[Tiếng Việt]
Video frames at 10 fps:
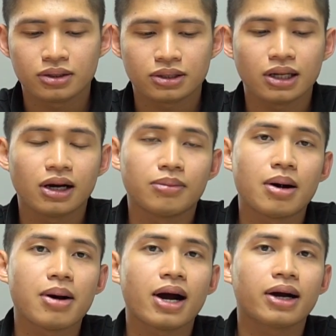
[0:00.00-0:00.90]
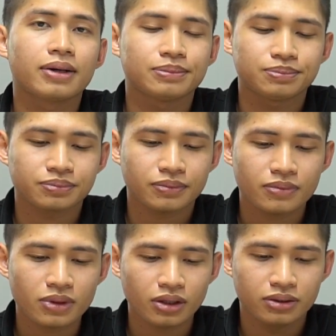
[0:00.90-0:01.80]
TL33
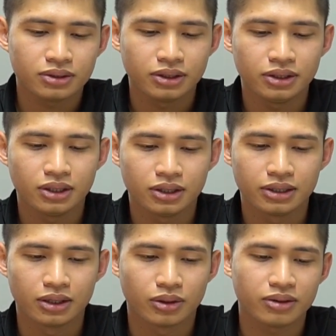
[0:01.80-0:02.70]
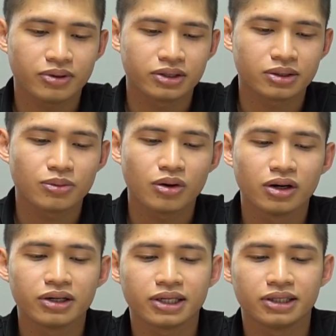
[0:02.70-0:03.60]
thì ờ, để nói về những bộ
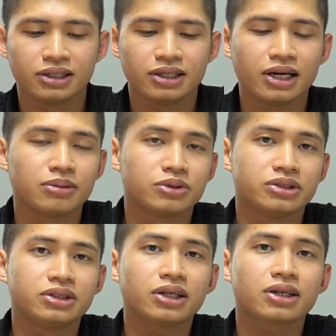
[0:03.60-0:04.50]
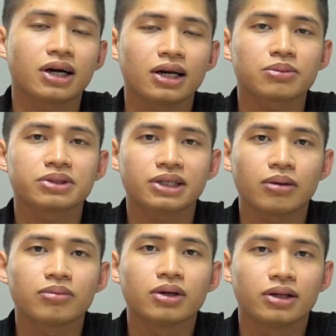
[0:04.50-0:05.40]
hơi này thì đây là một chi tiết khá là quan trọng